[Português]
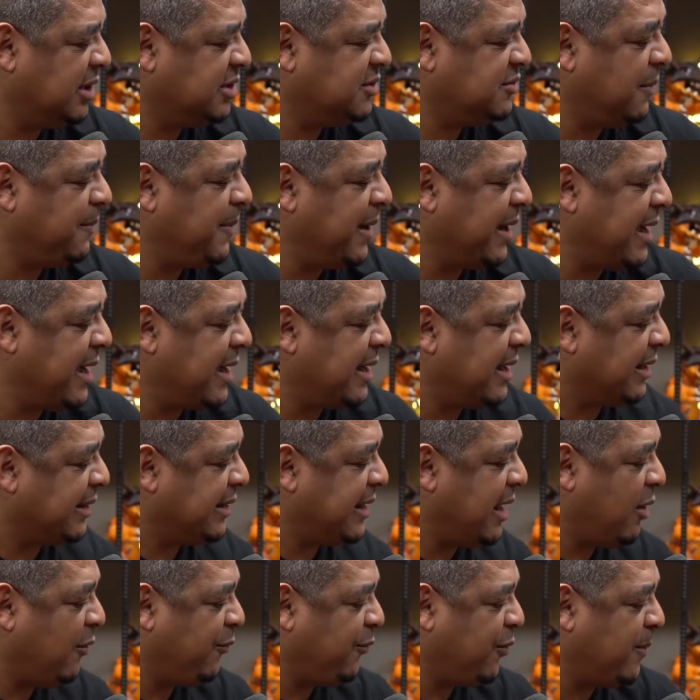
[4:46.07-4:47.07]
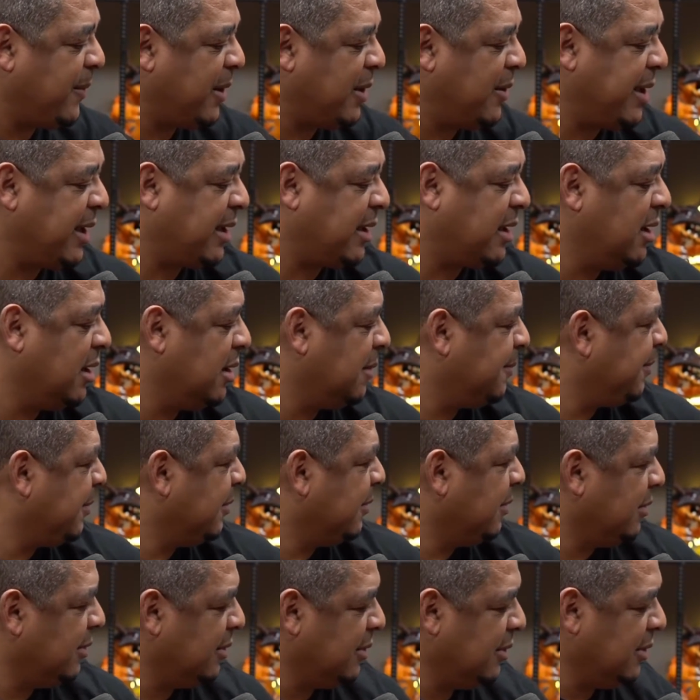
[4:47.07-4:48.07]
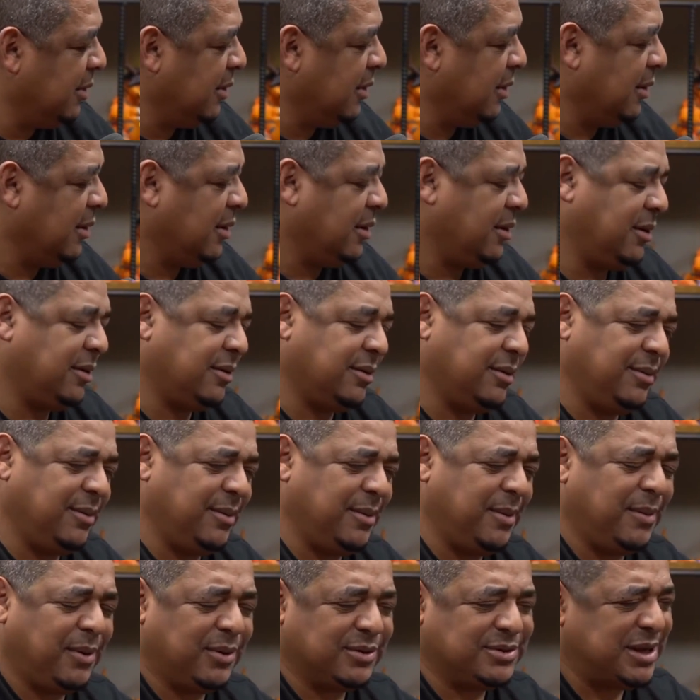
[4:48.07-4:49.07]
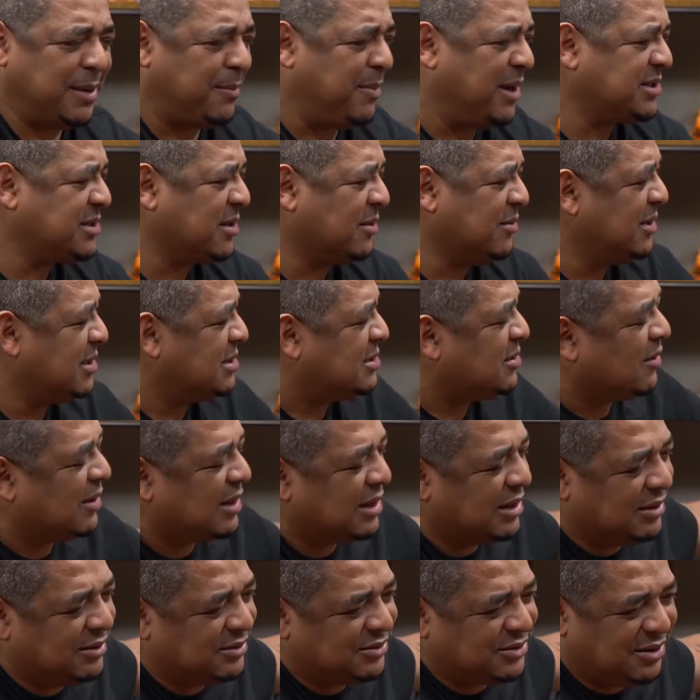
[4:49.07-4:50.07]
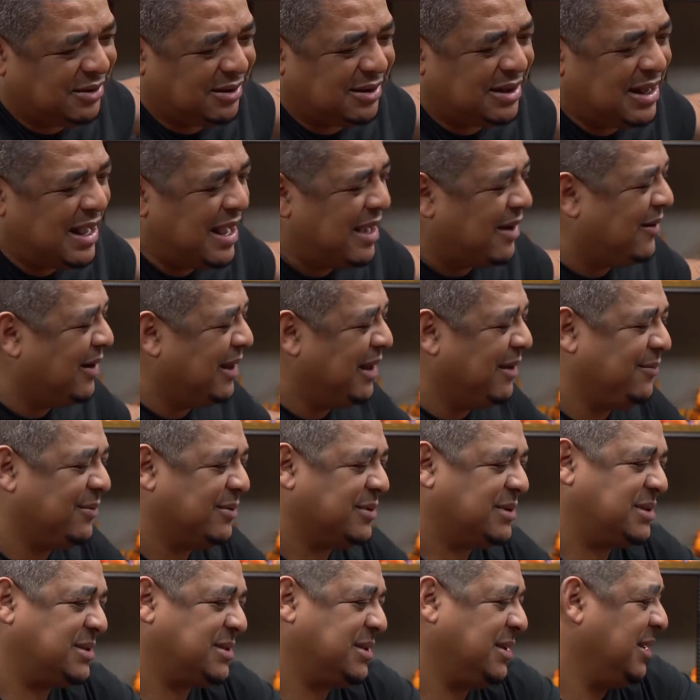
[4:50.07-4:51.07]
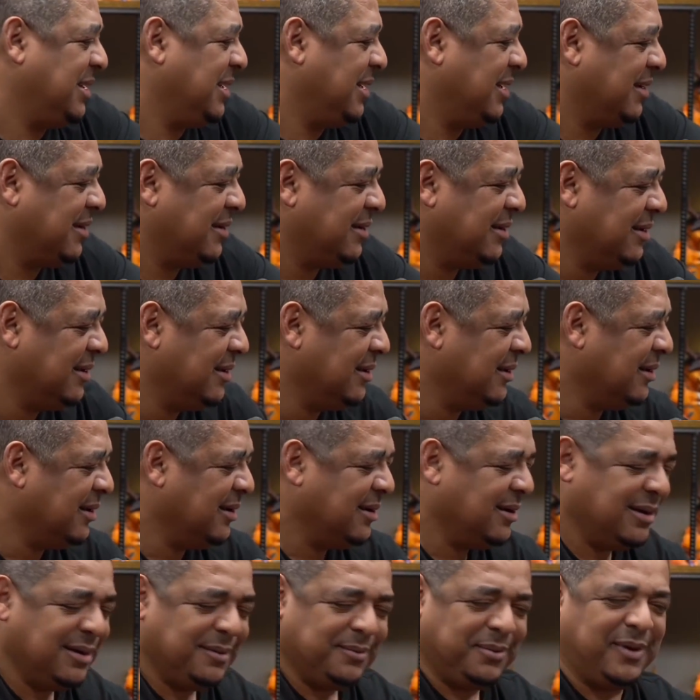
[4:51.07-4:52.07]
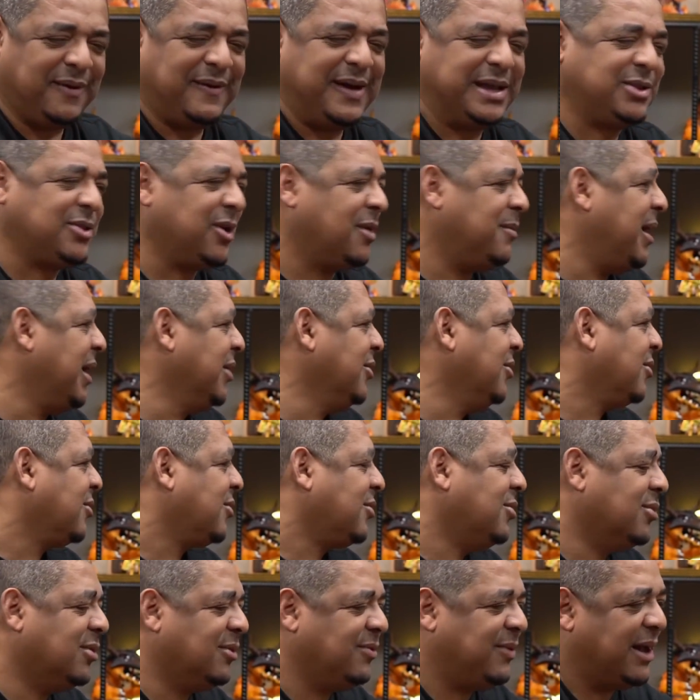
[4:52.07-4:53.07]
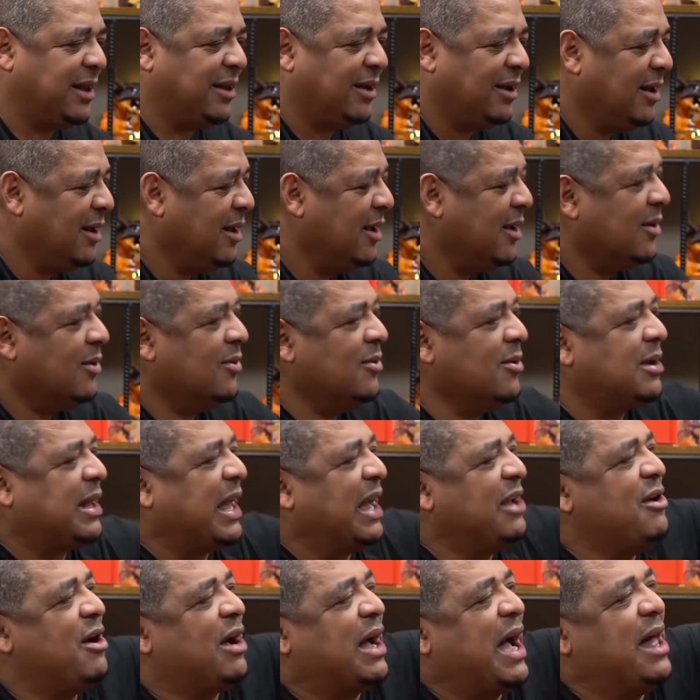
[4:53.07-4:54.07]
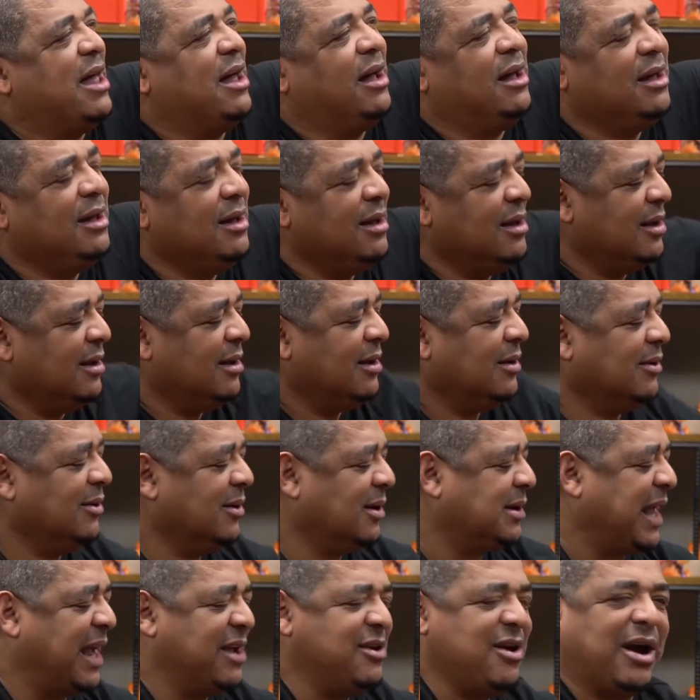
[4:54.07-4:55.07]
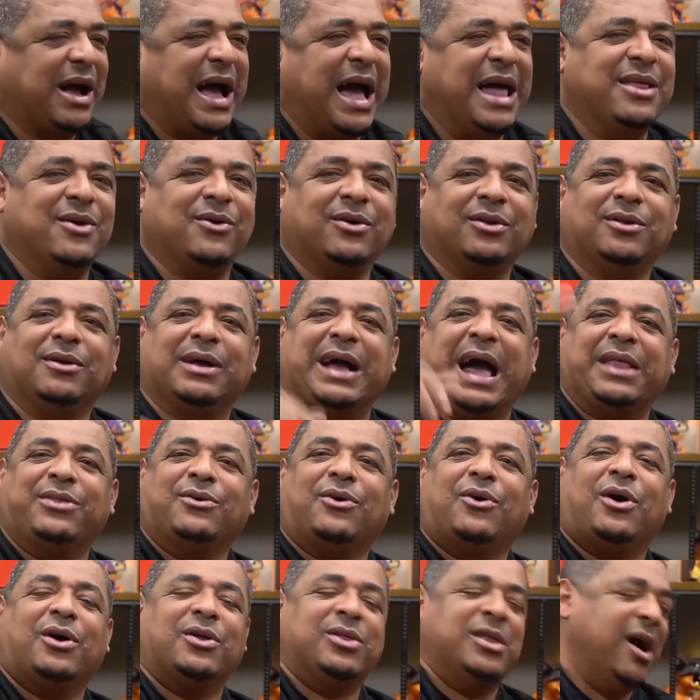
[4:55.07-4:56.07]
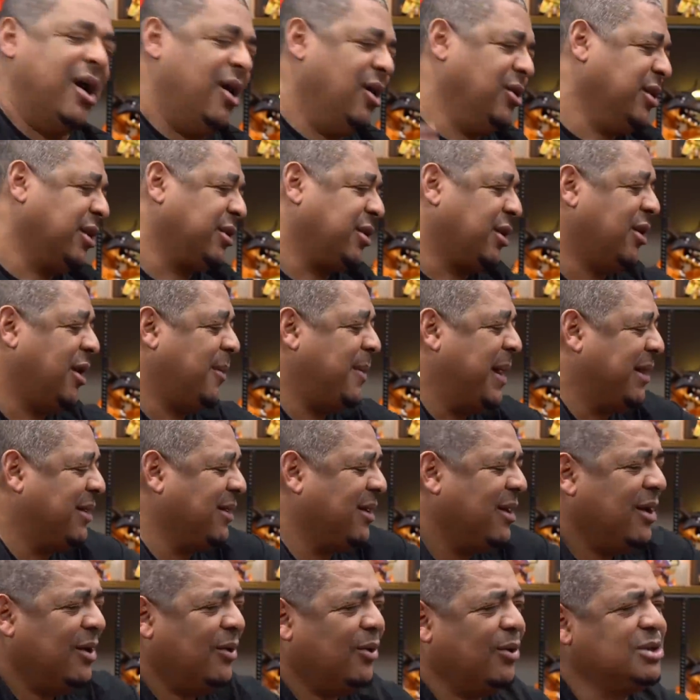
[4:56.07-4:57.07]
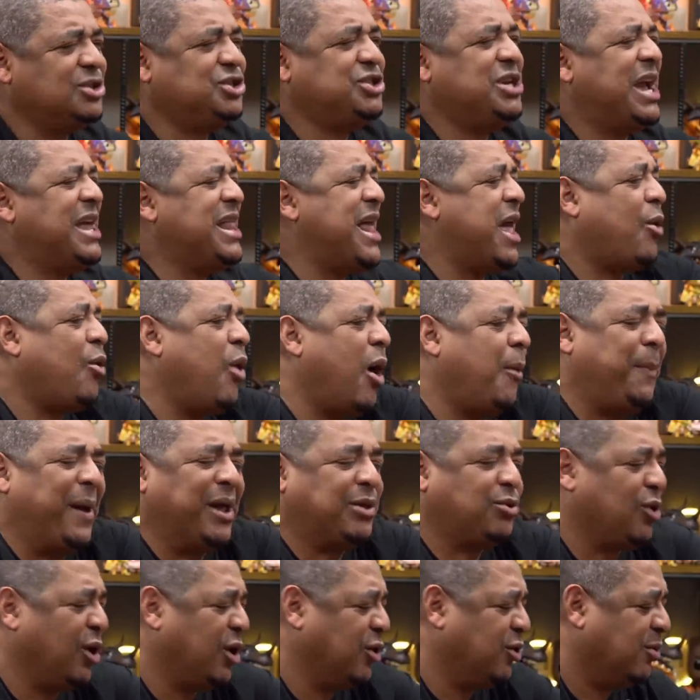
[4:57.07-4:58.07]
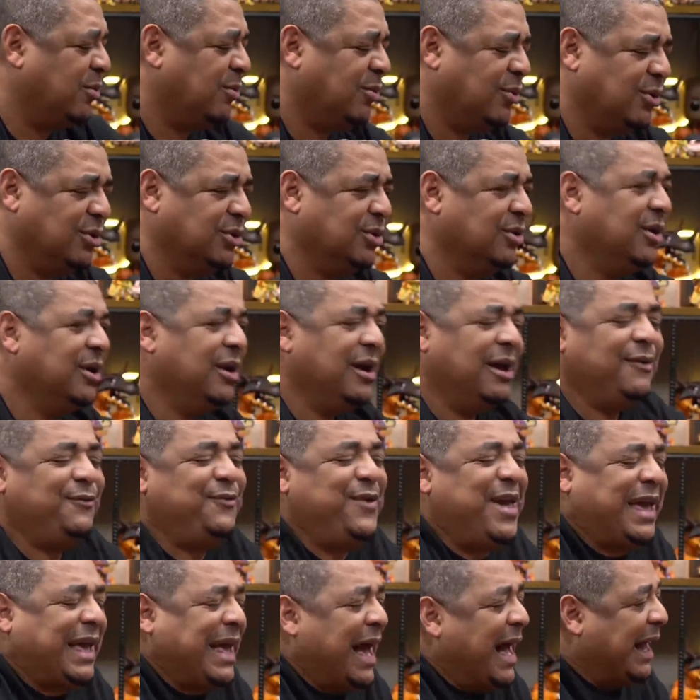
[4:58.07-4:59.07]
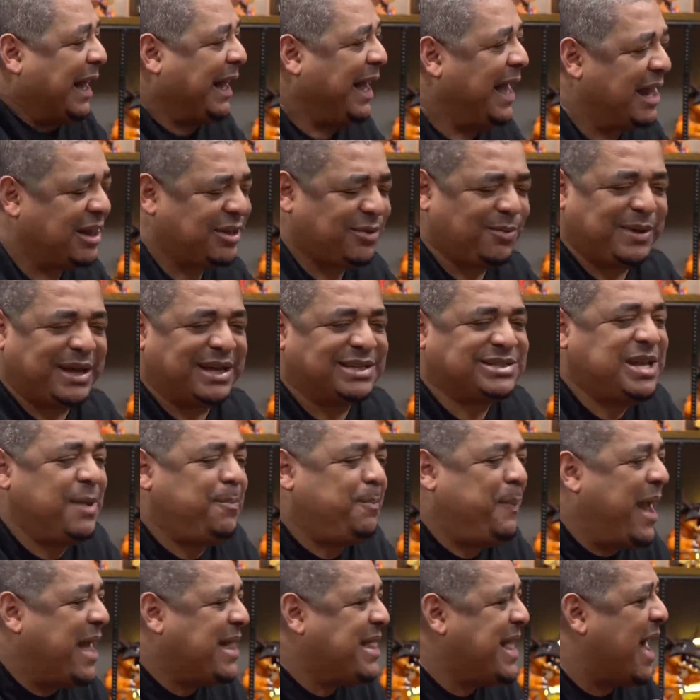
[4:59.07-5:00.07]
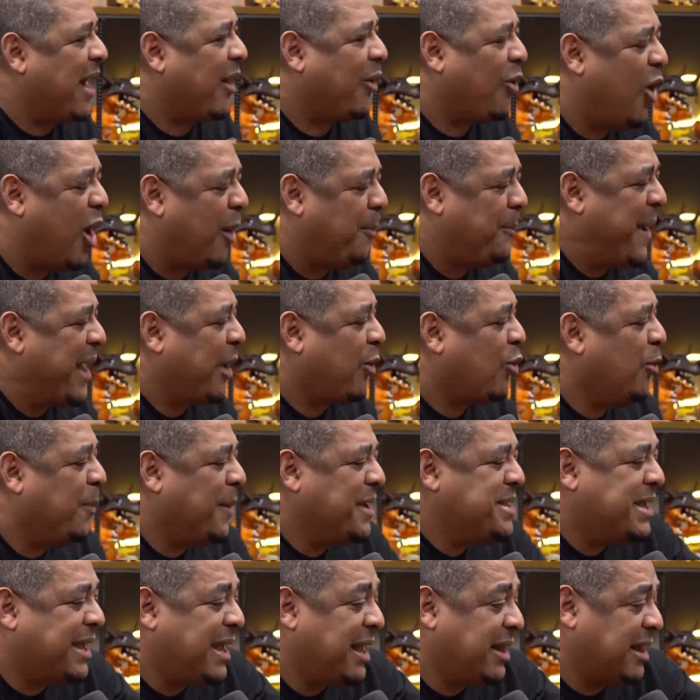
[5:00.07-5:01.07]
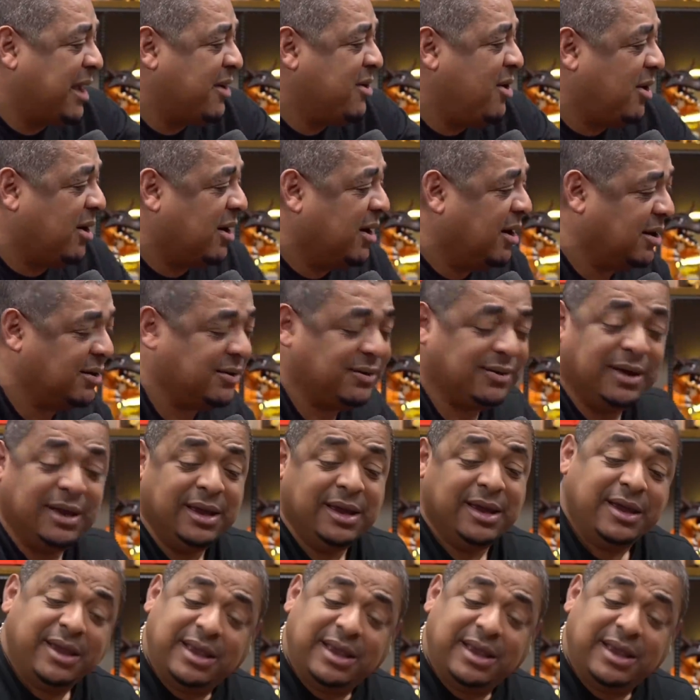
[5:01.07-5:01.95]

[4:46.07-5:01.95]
Não, a gente vai pegar a Inglaterra, fui melhor em campo, meu irmão, já baixa o Luizão querendo jogar, agora é você. vai tomar no cu. Caralho, mano. Um quer jogar, mano, um quer jogar no lugar do Ronaldo, o dinheiro é igual, pra, é todo mundo. Fica mano, quieto, fica se perder a Copa é culpa de quem tá jogando.